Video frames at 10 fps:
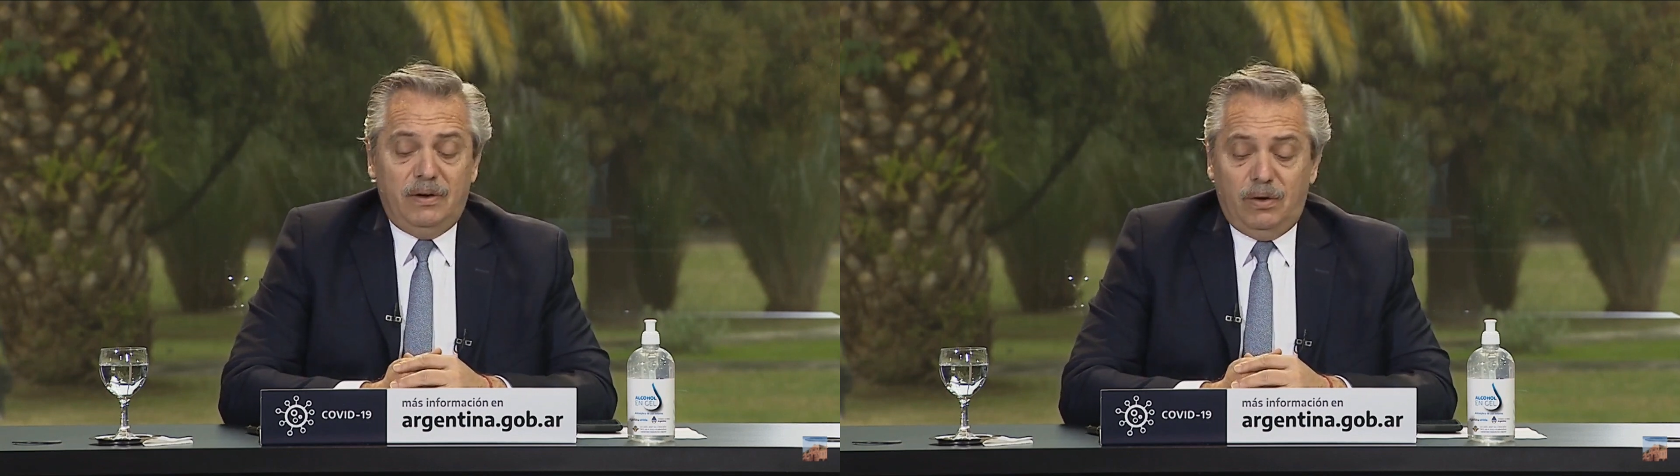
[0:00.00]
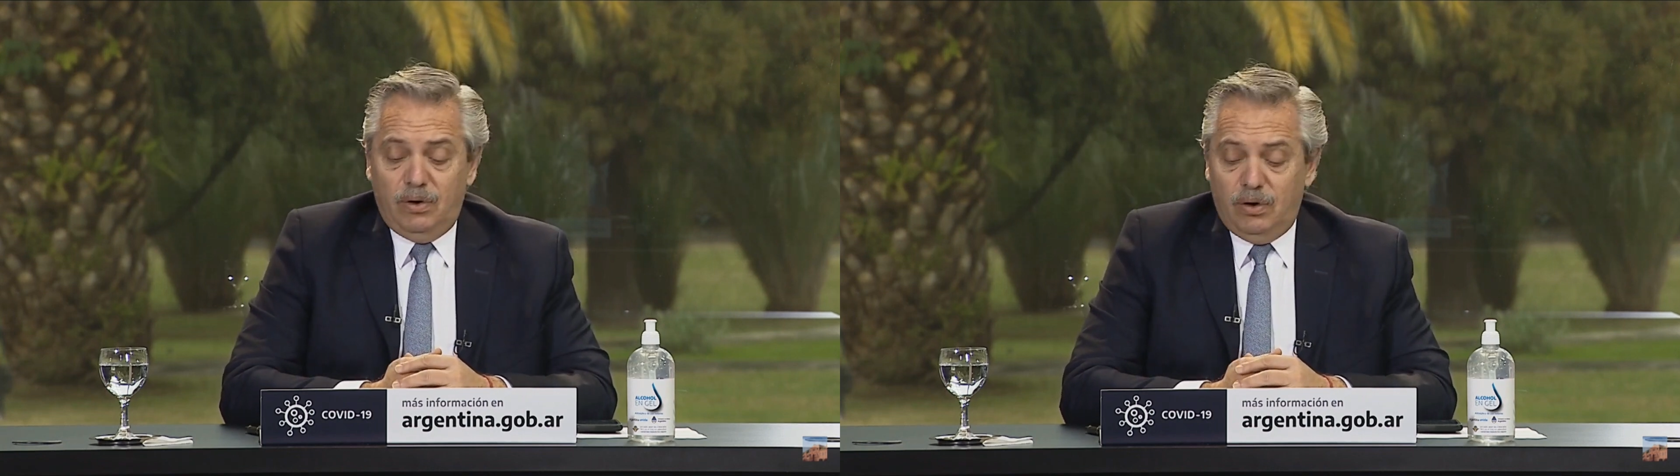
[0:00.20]

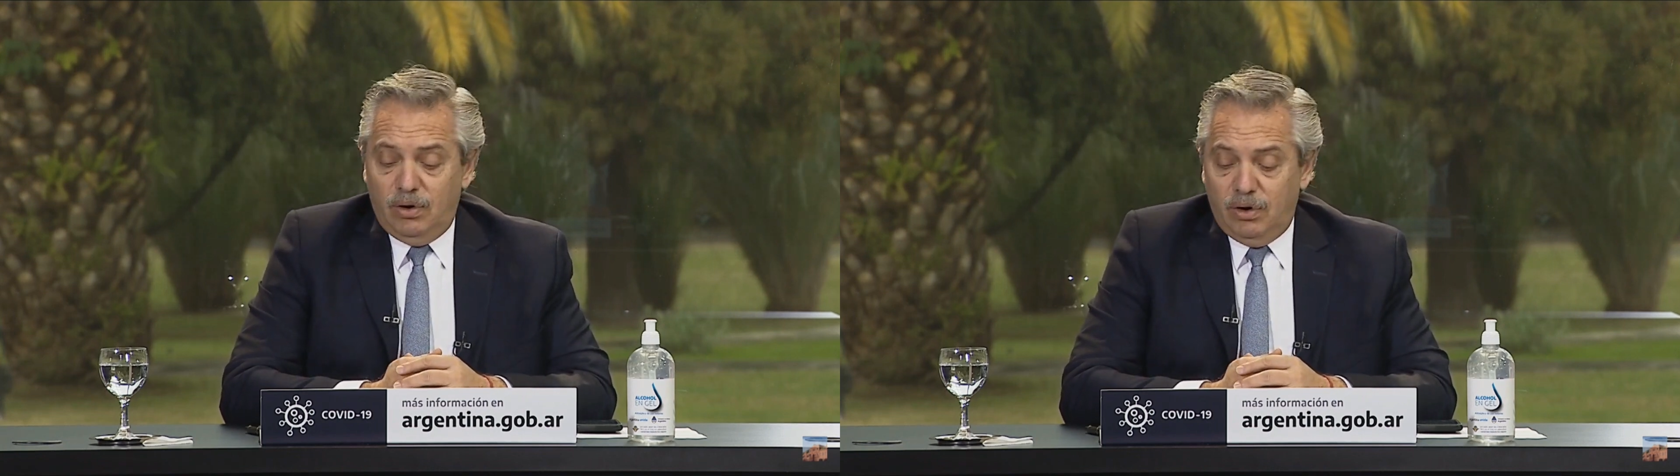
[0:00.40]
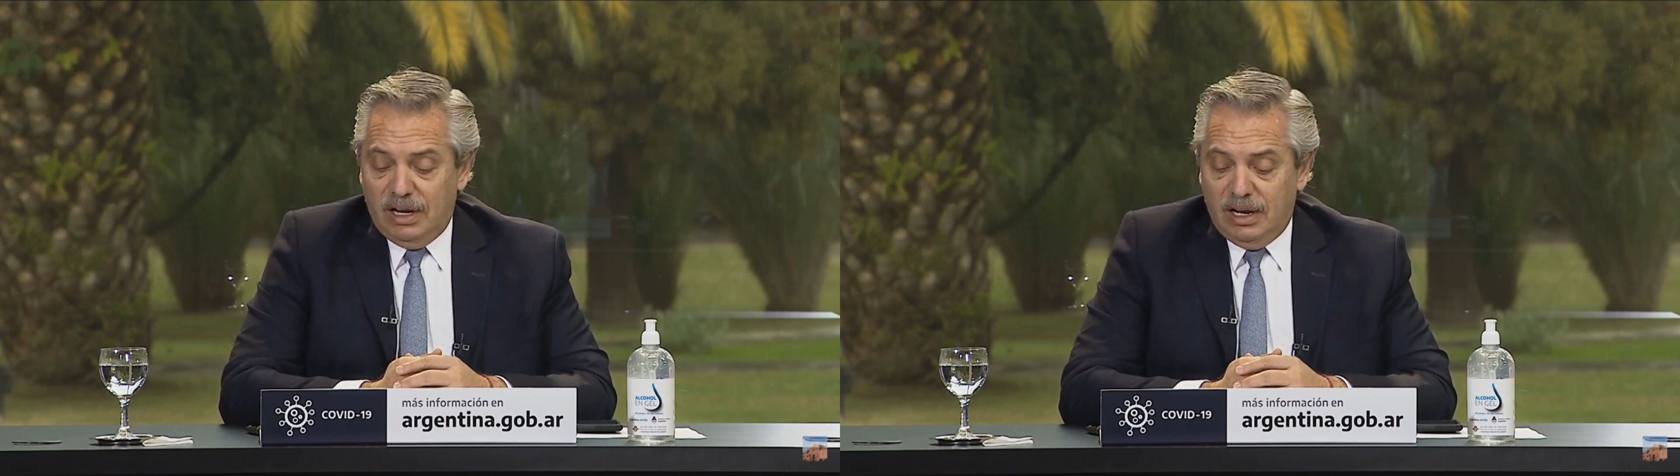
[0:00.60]

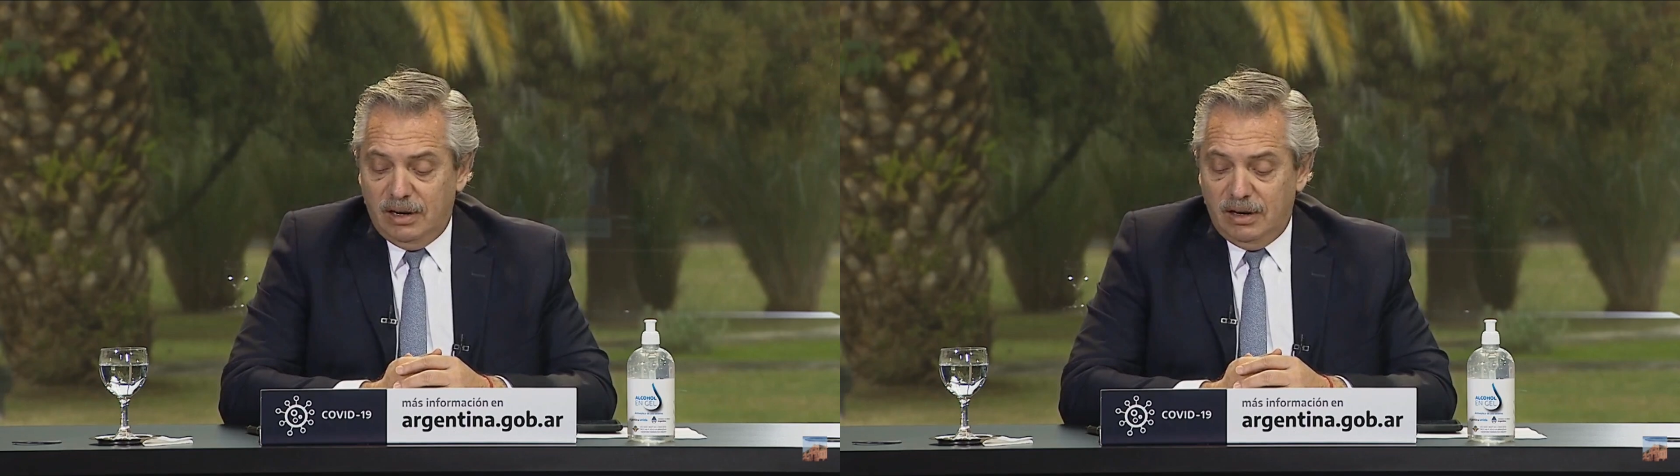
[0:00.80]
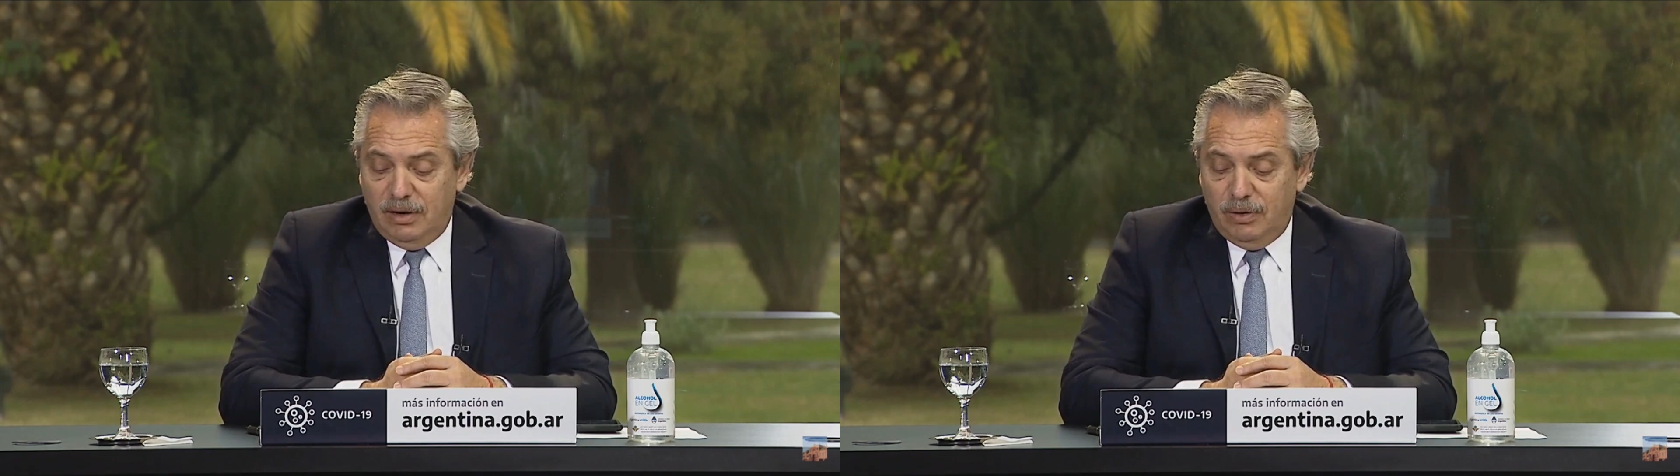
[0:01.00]
o
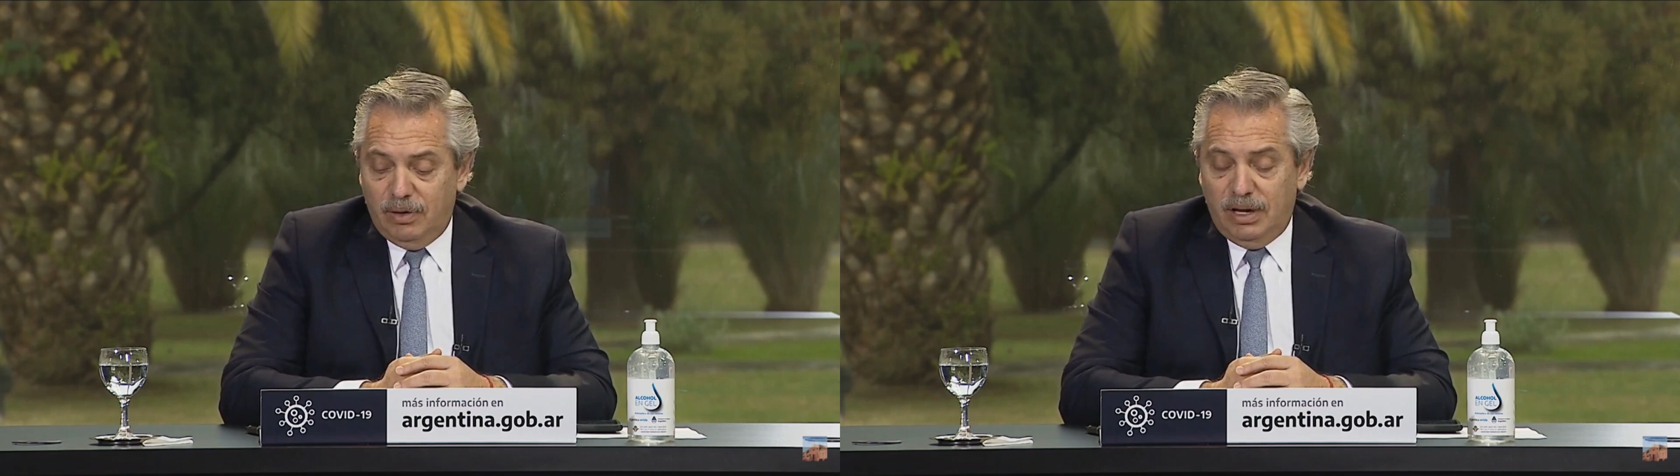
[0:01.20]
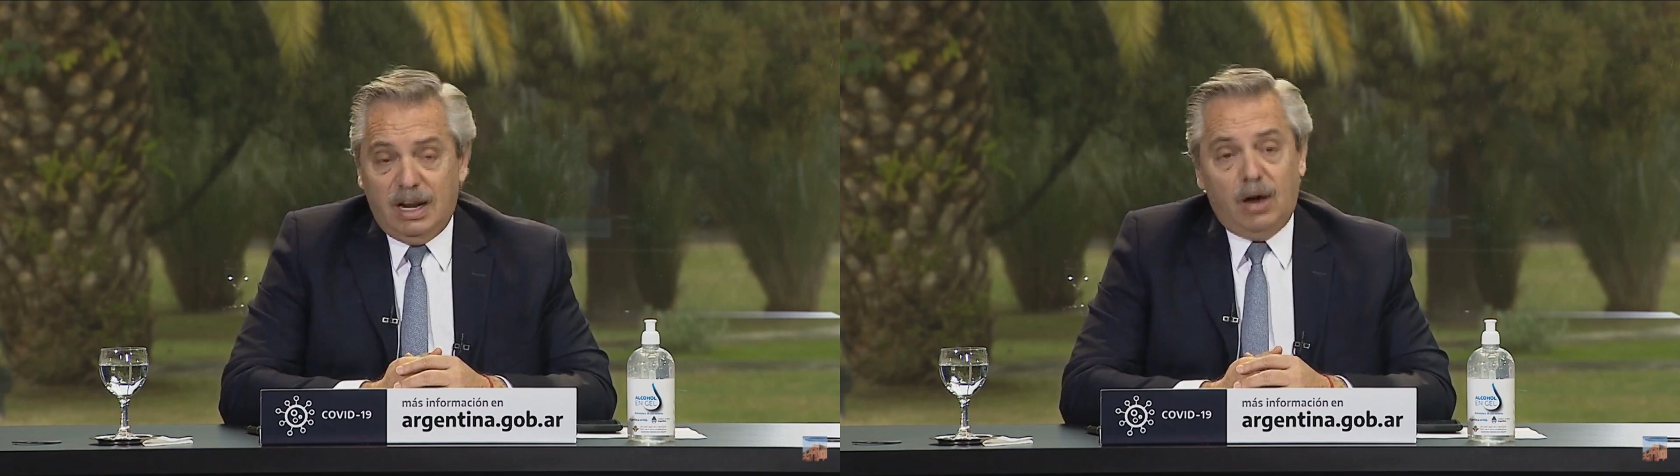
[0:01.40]
el,
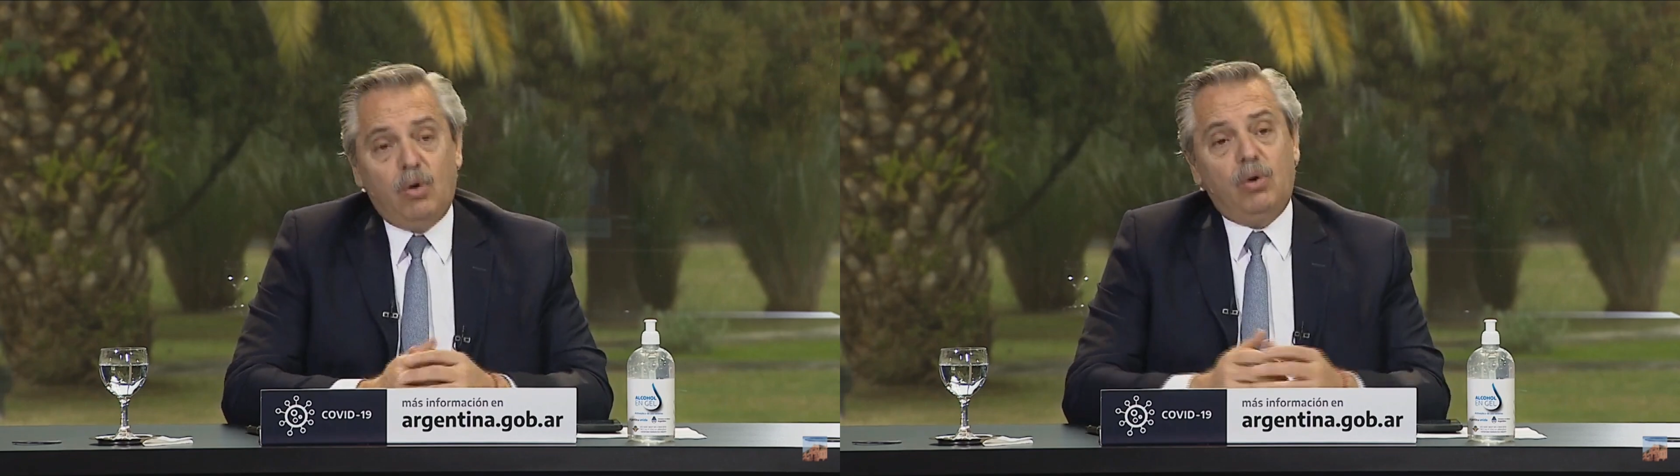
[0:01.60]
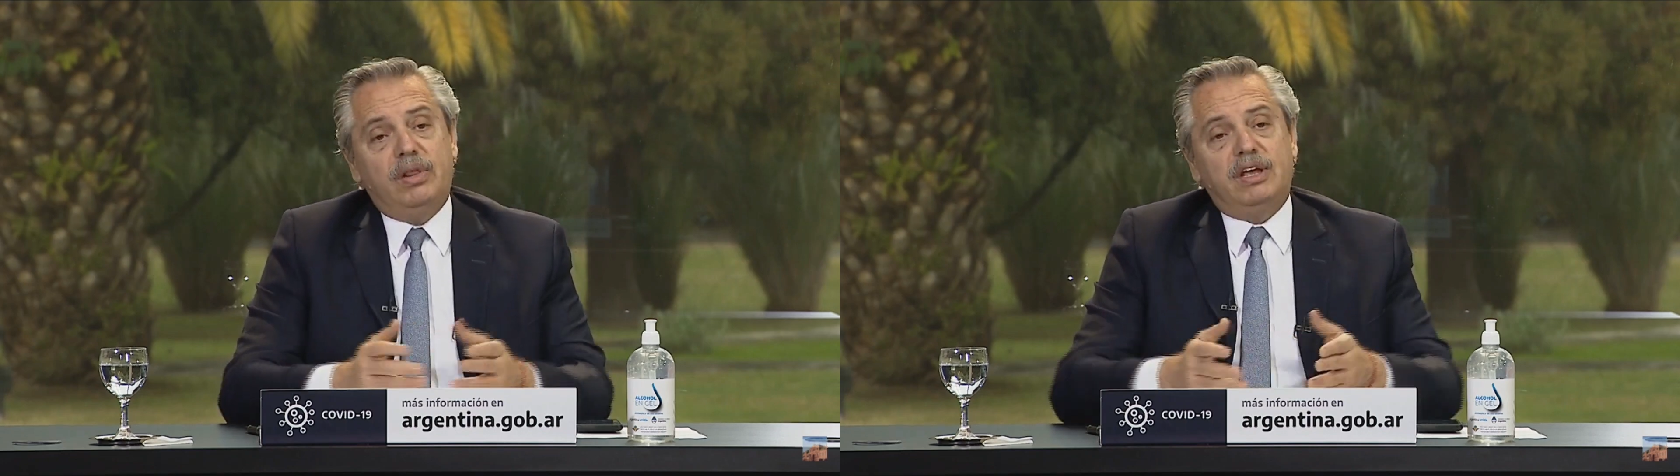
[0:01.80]
o el laúd,